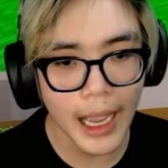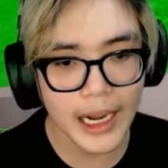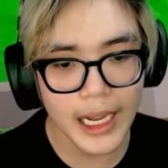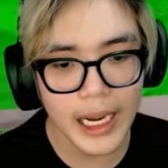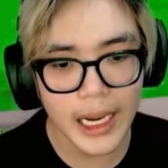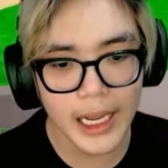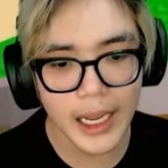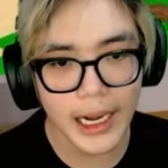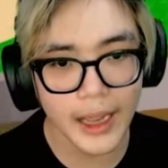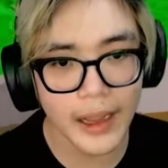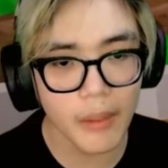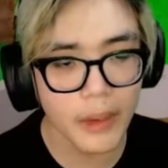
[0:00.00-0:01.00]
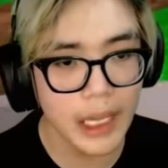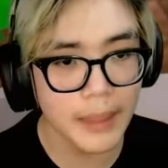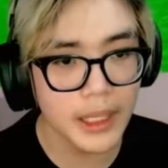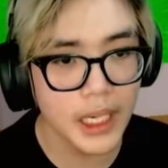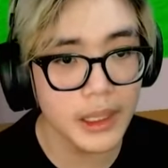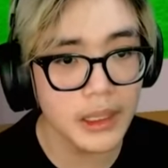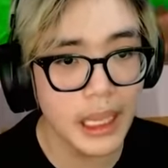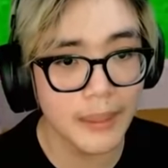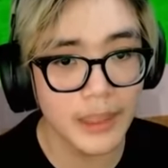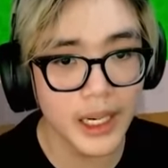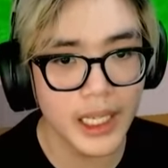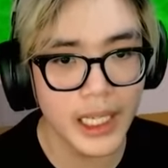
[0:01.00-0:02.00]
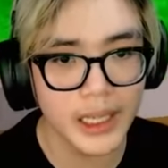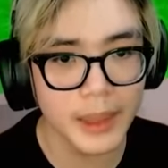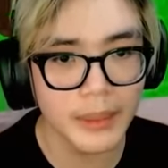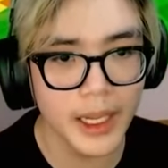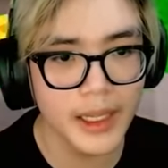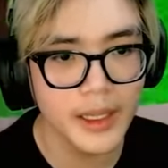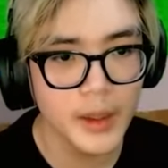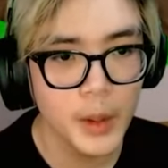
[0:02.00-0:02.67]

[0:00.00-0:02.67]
à đây đây đây hồi nãy công kia làm rơi, làm rơi thịt với bánh mì